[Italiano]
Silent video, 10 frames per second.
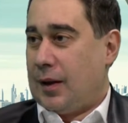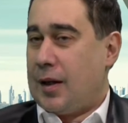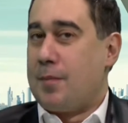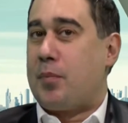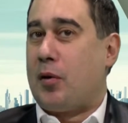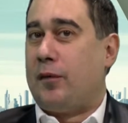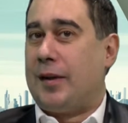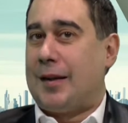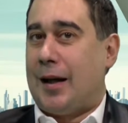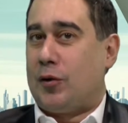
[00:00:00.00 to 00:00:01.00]
Eh,
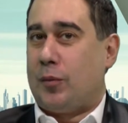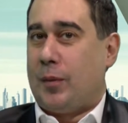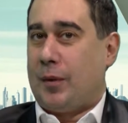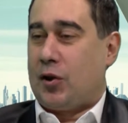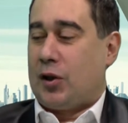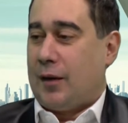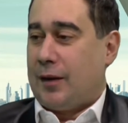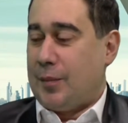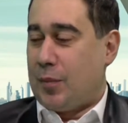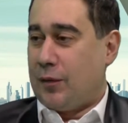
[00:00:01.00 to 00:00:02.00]
Improvvisando, eh, prima
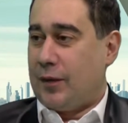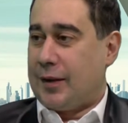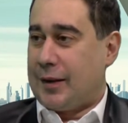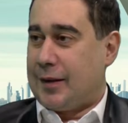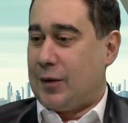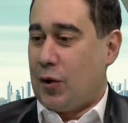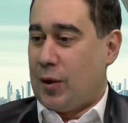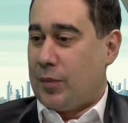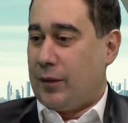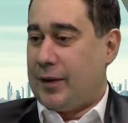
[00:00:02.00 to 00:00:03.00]
citava
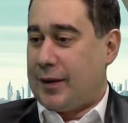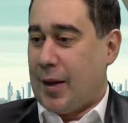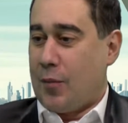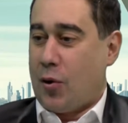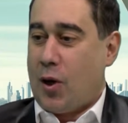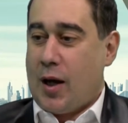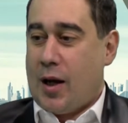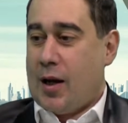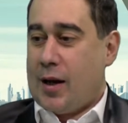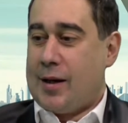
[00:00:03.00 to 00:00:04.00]
l'improvvisazione, improvvisiamo
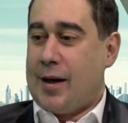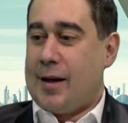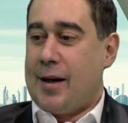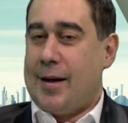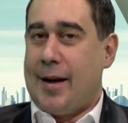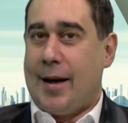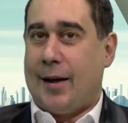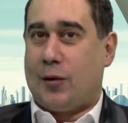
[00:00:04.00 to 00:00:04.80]
improvvis ne, nella